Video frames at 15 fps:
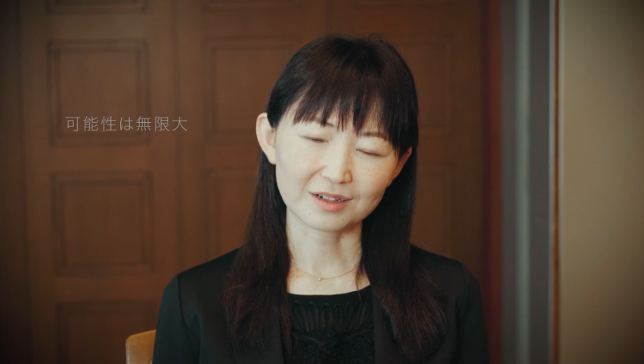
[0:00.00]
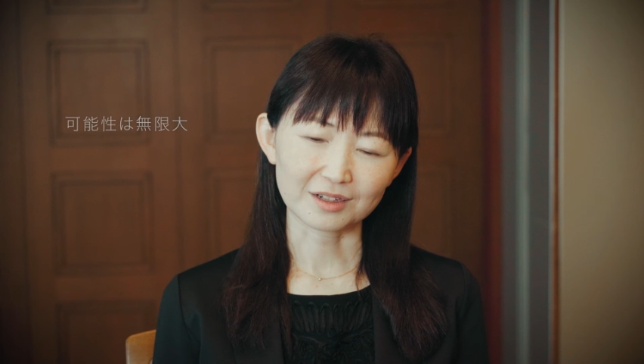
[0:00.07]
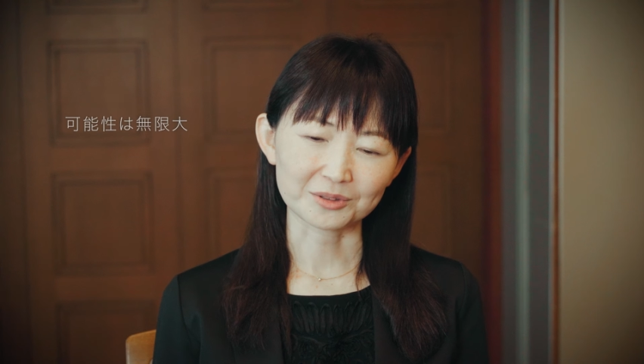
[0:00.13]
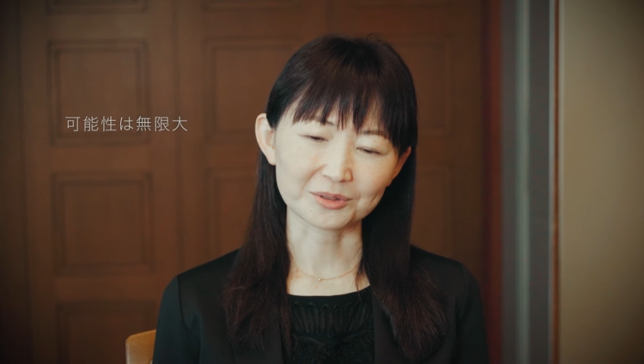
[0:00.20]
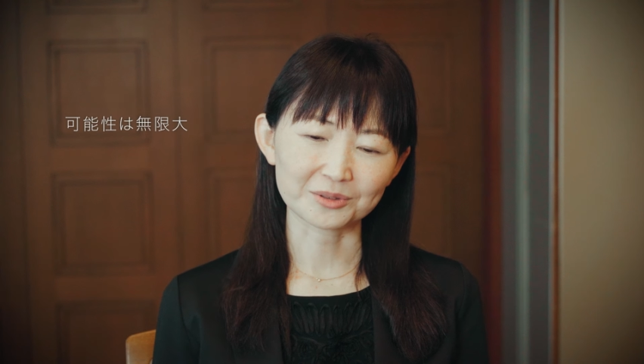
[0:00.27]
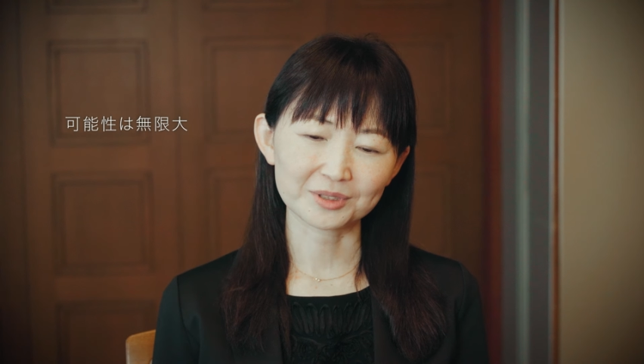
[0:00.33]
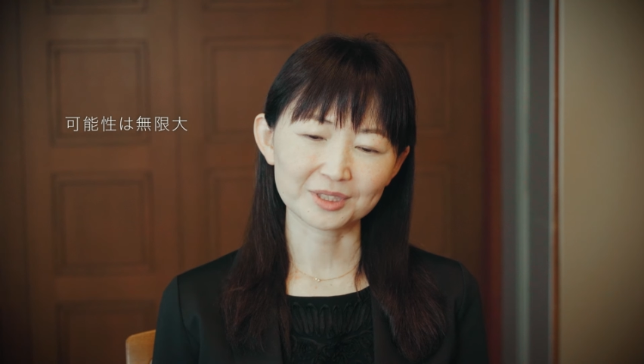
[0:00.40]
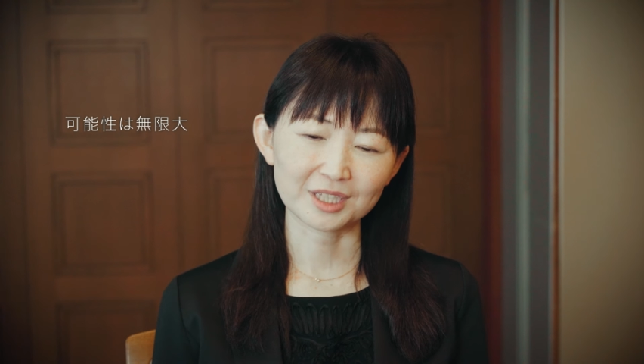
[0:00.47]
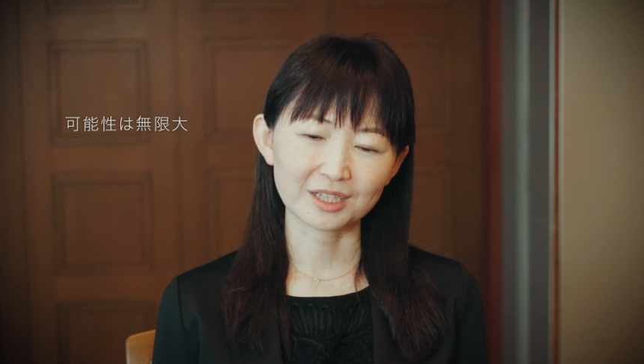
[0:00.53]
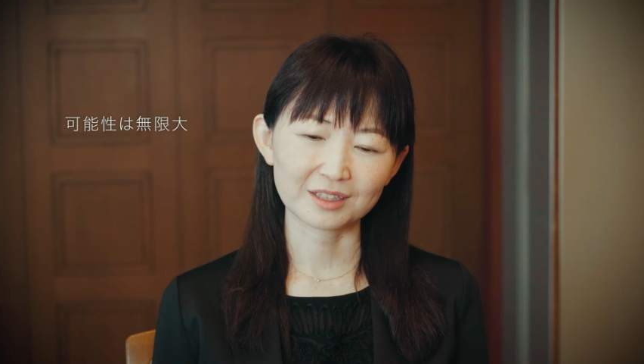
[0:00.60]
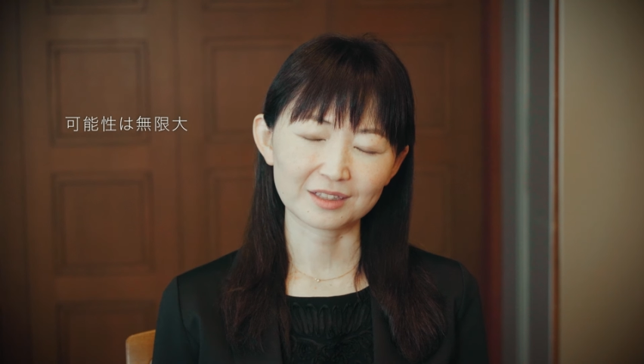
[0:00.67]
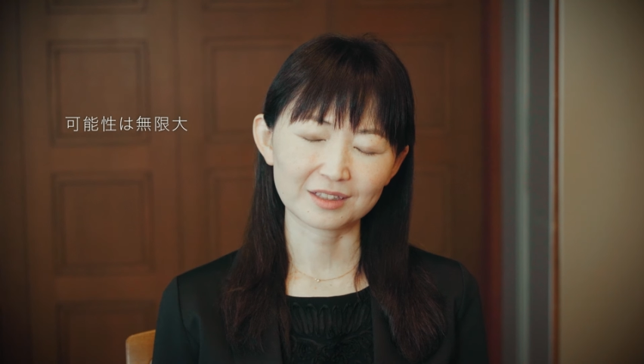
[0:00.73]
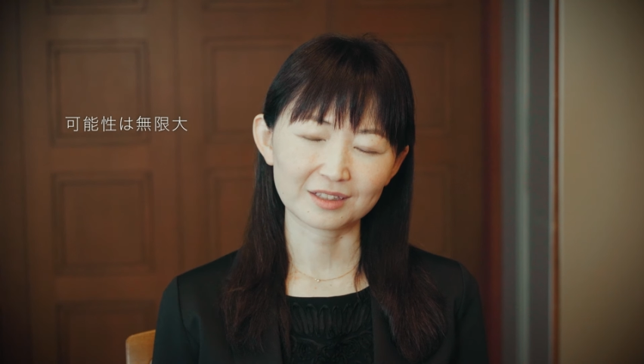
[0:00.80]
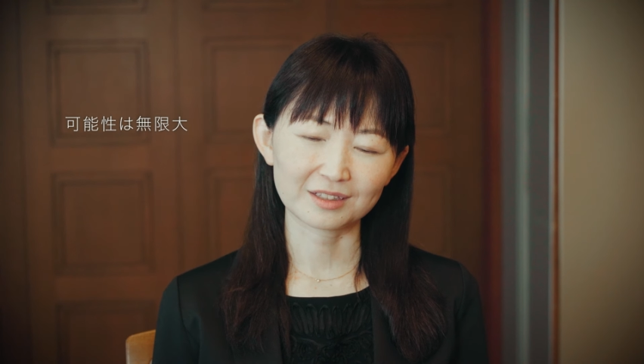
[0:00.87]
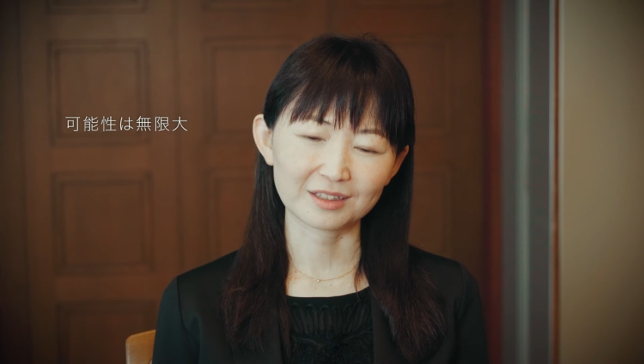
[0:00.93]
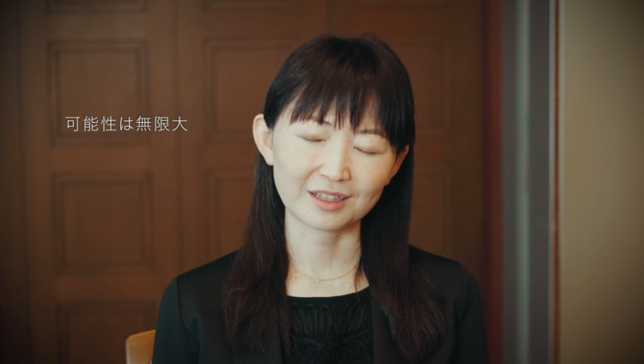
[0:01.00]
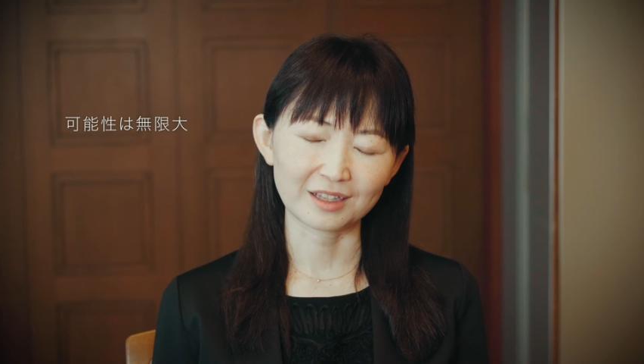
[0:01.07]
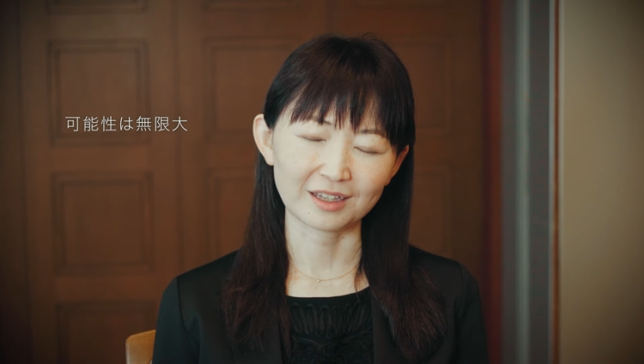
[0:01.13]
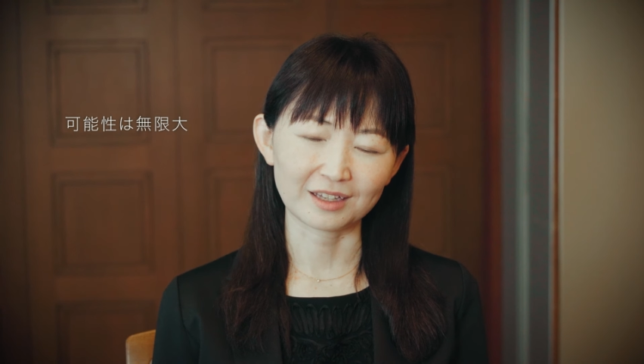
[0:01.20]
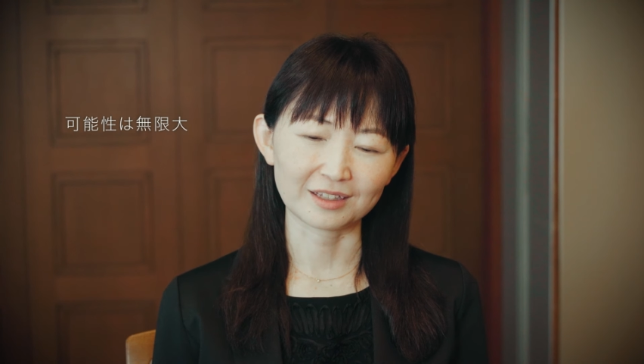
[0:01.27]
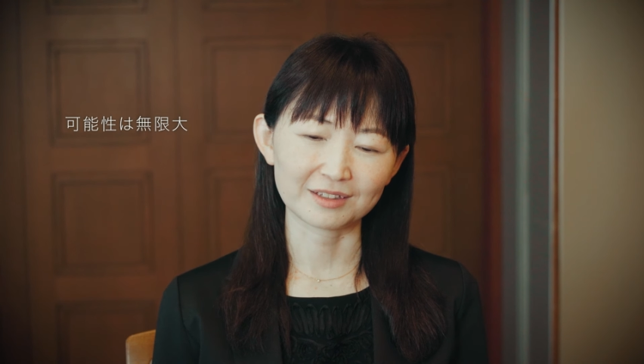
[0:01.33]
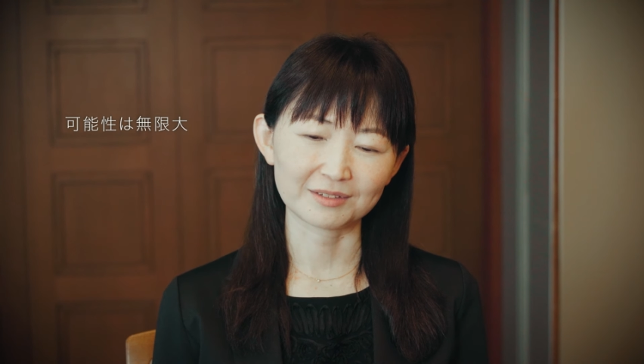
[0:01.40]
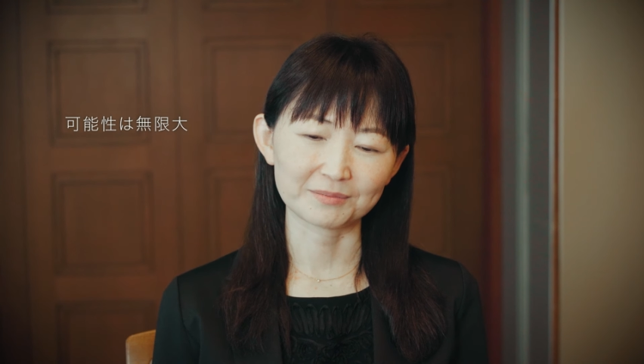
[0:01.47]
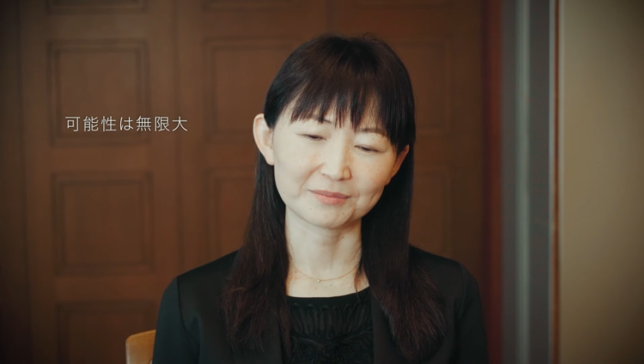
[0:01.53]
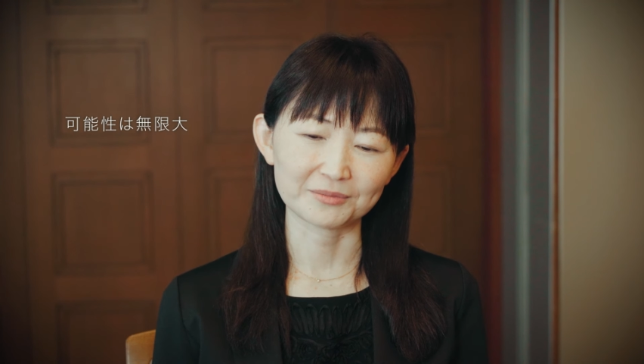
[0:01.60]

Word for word: 可能性って